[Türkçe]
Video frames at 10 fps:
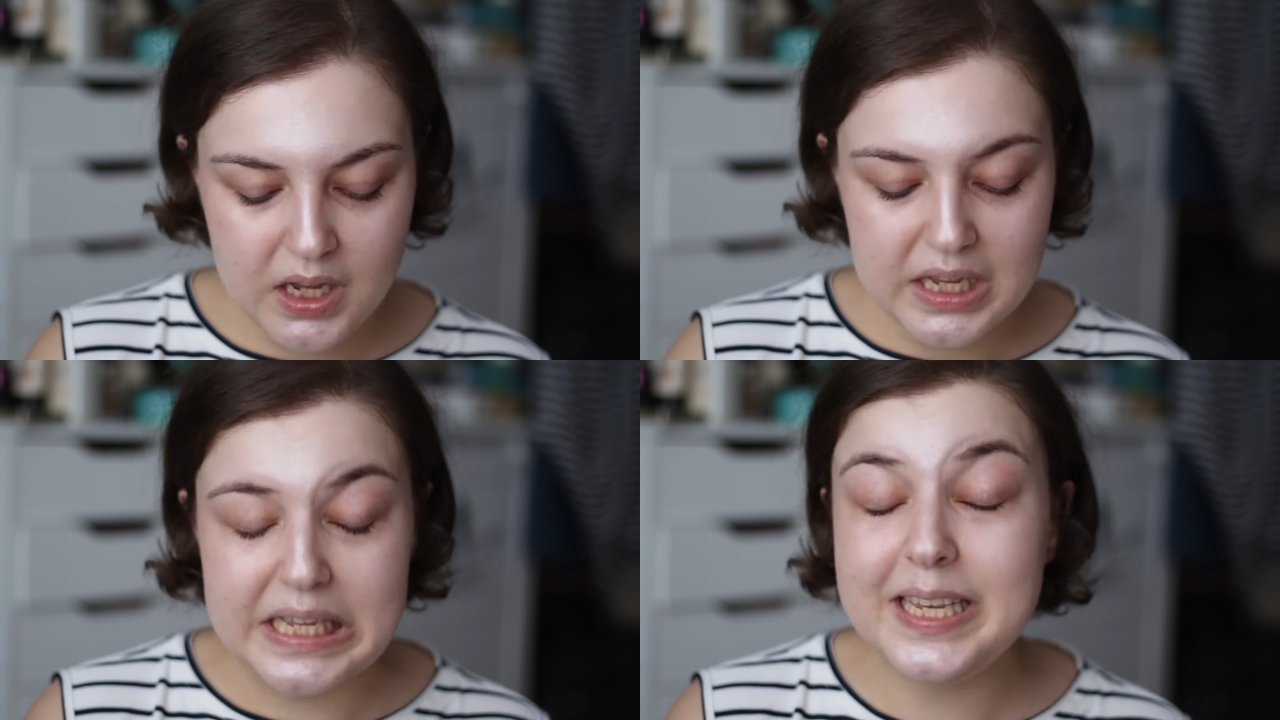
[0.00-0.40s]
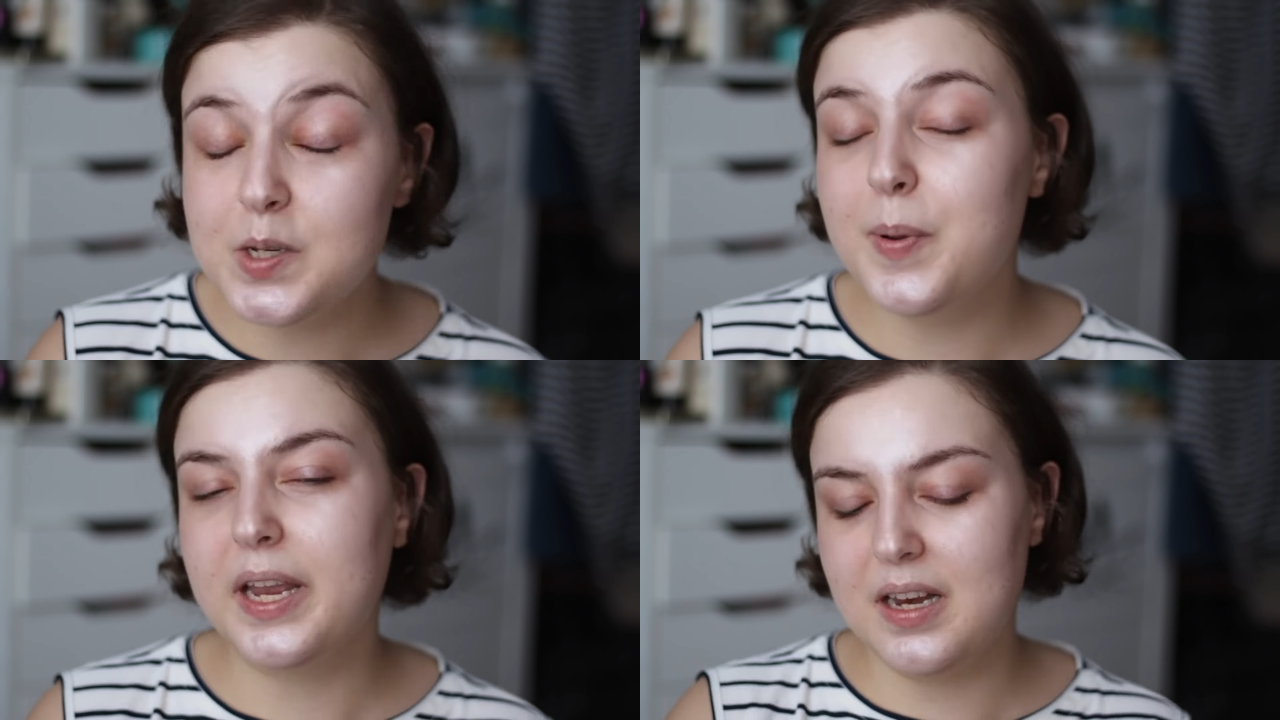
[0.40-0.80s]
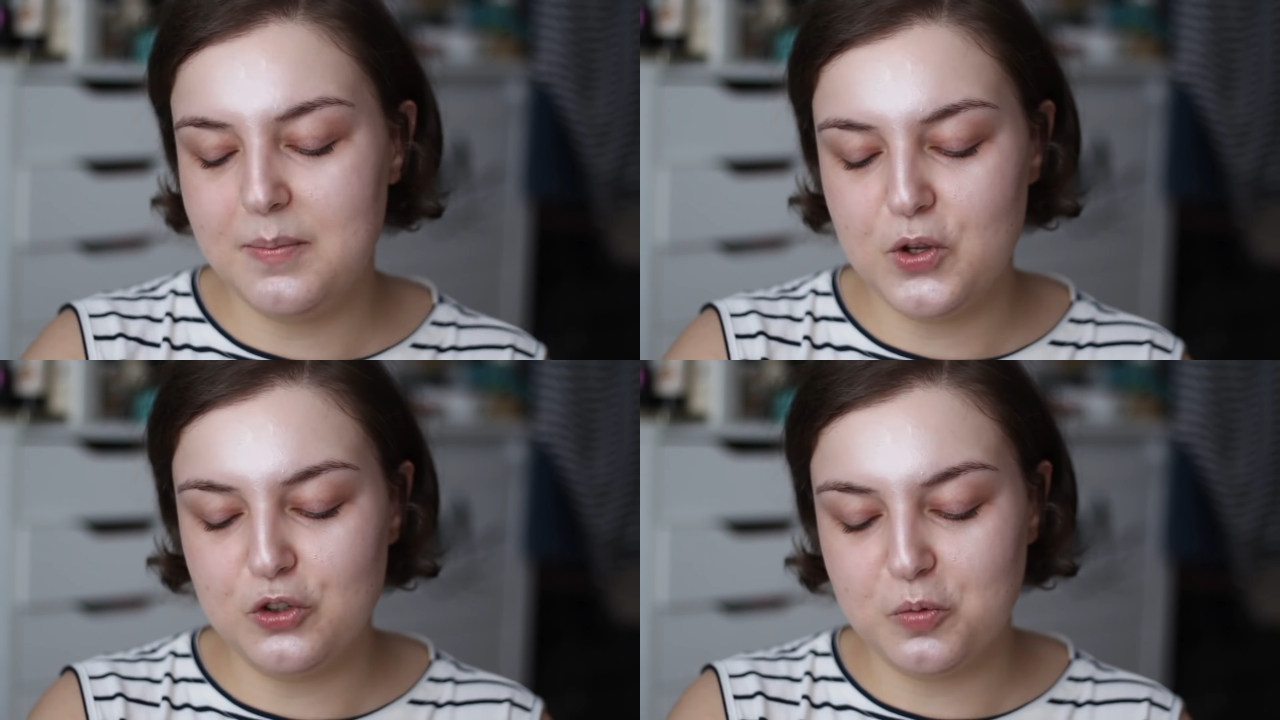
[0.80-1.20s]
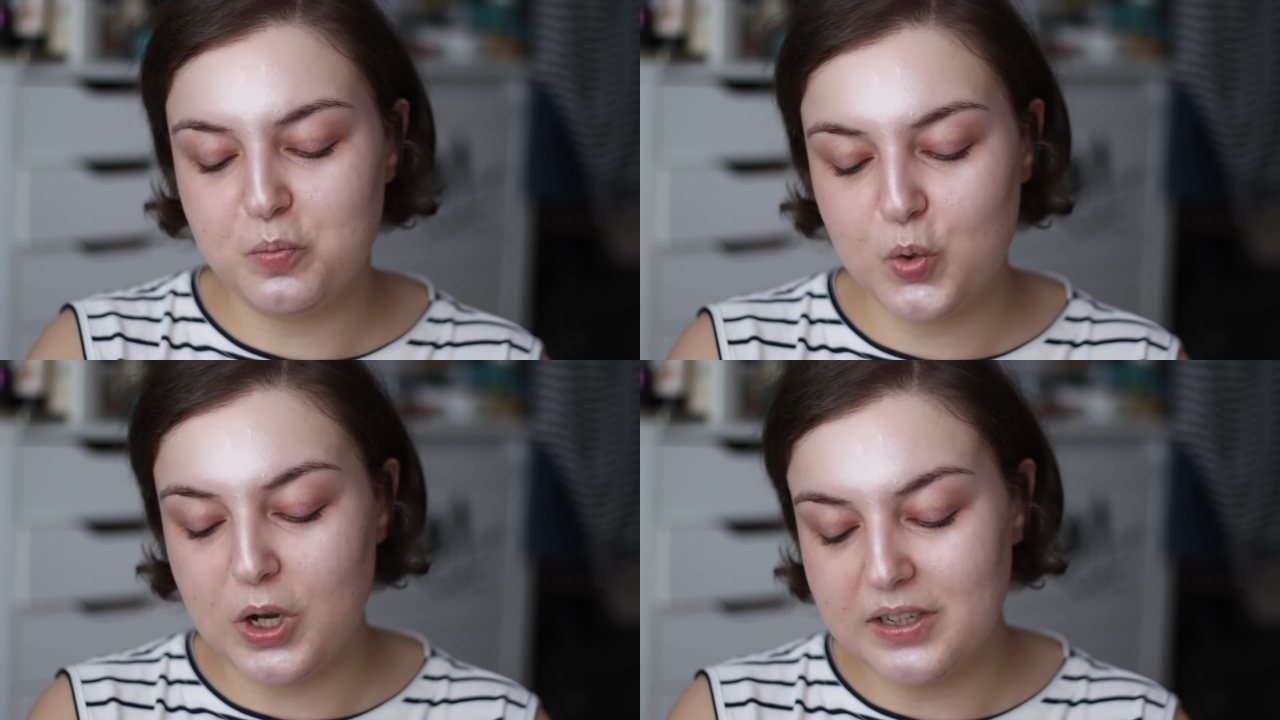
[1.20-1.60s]
hiç beklemiyordum
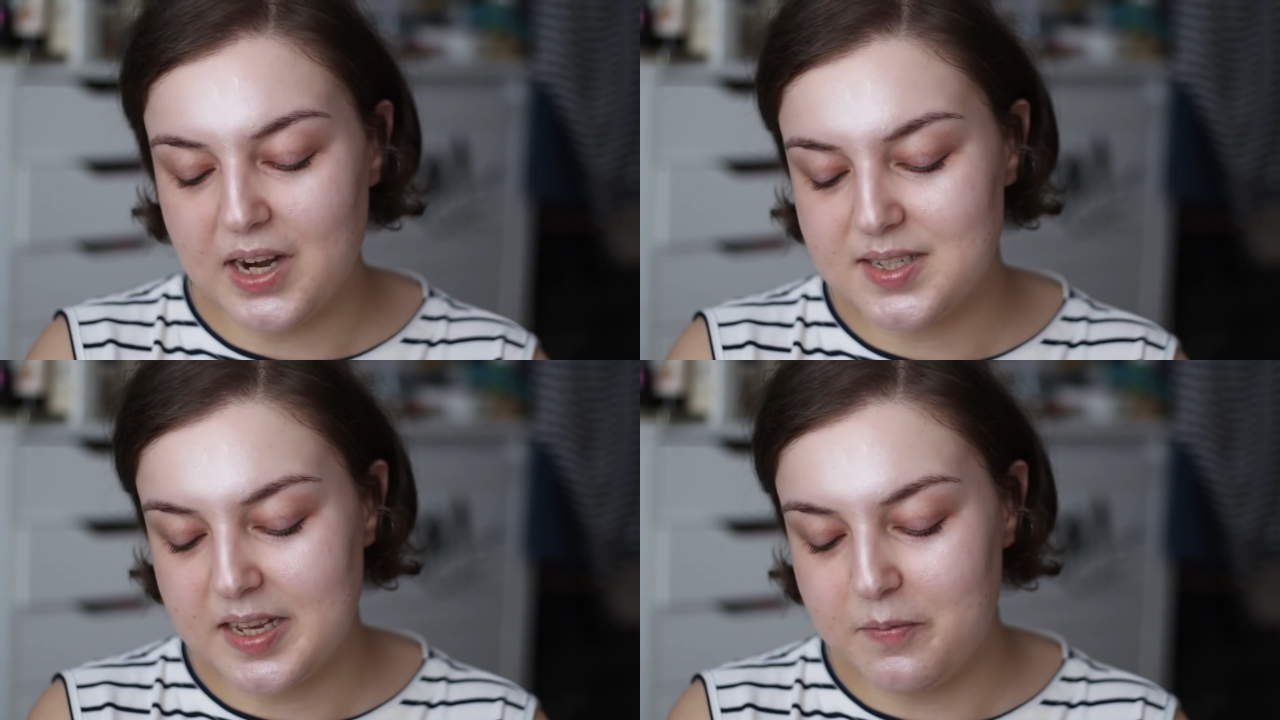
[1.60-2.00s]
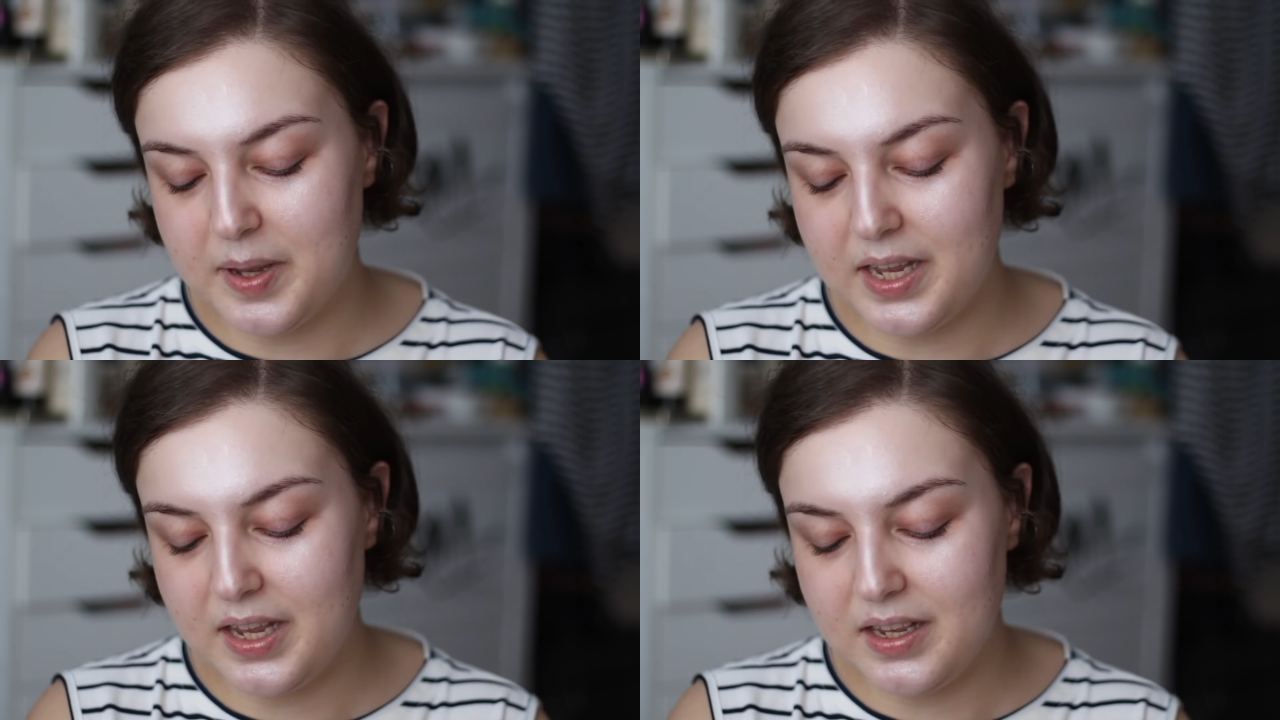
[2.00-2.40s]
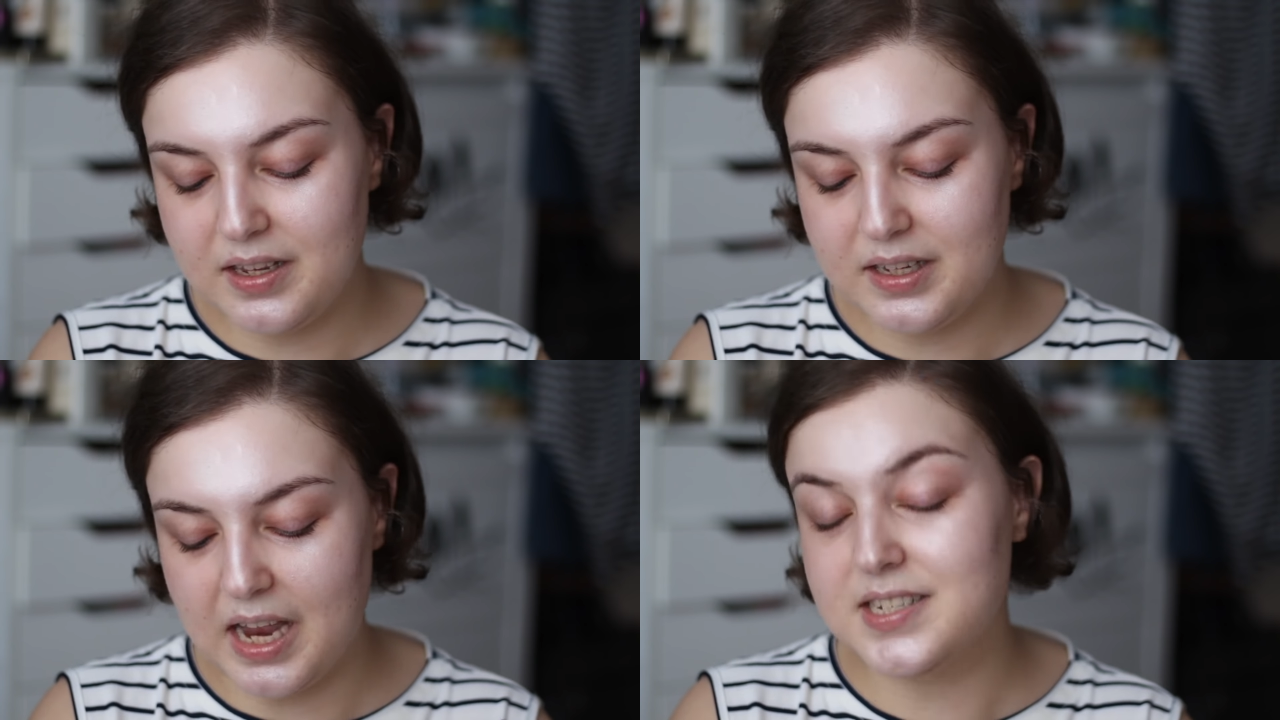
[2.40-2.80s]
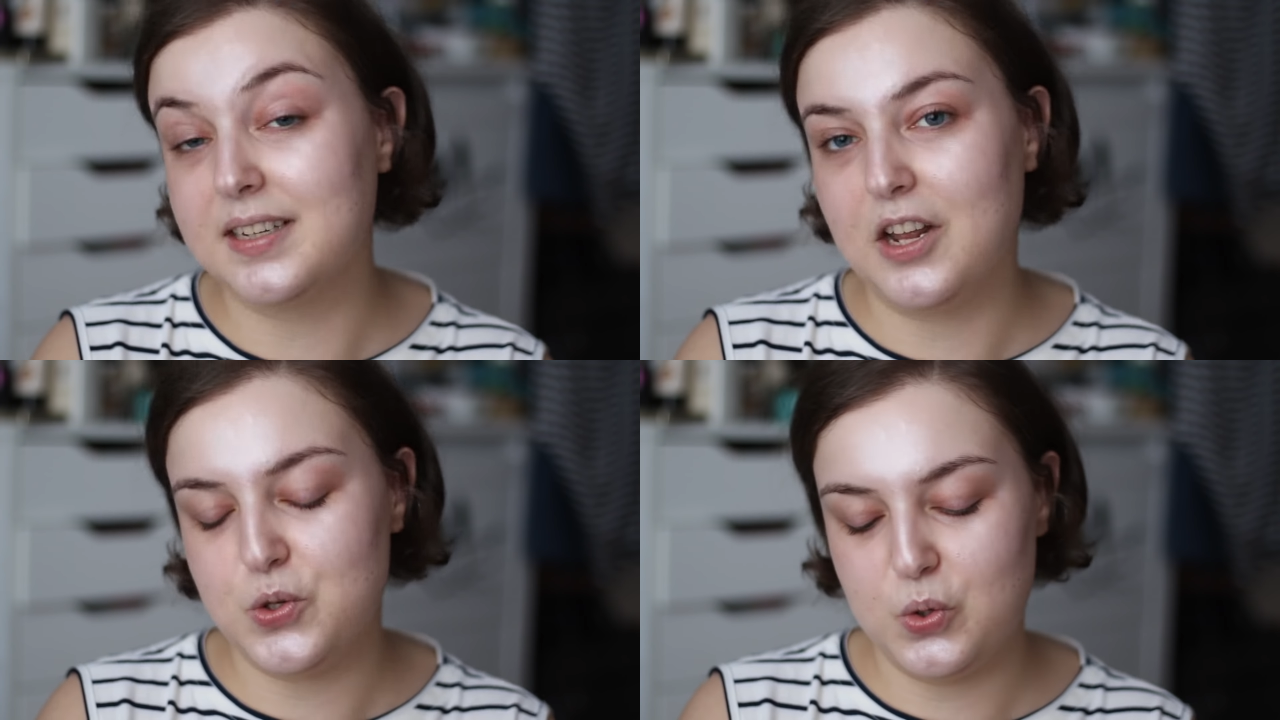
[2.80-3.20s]
bu kadar sevmeyi.
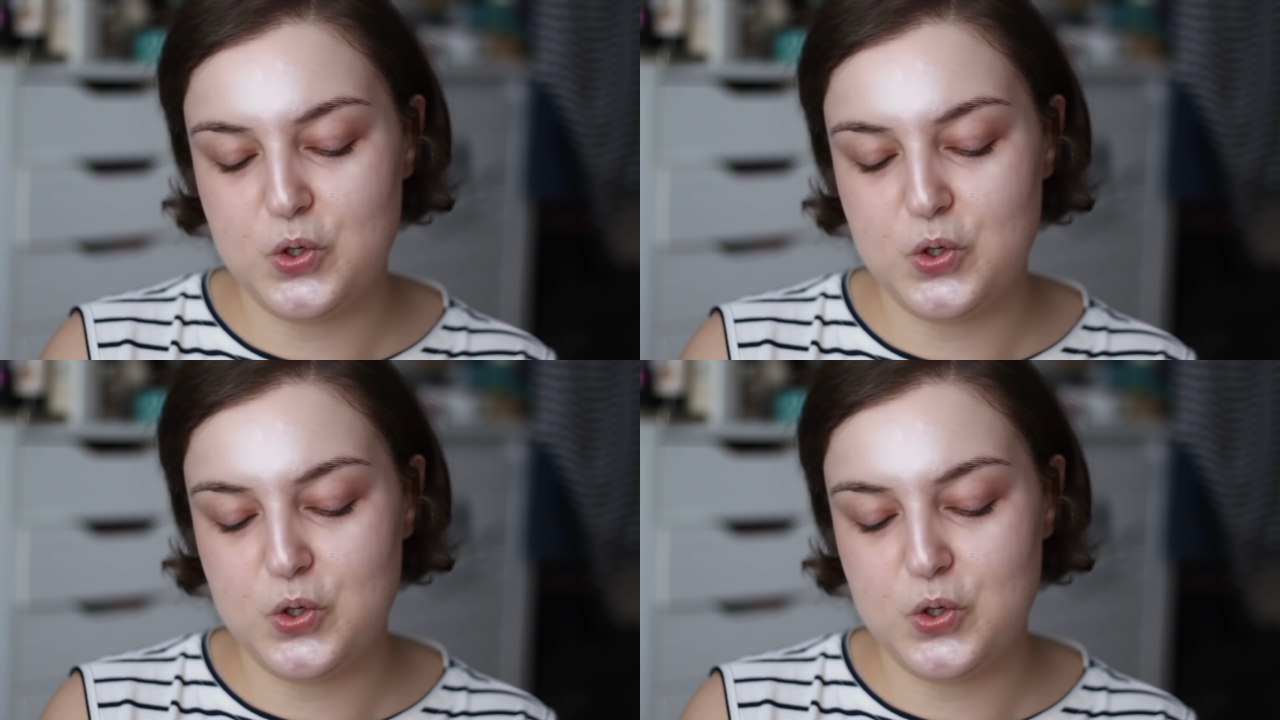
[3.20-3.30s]
Gerçekten çok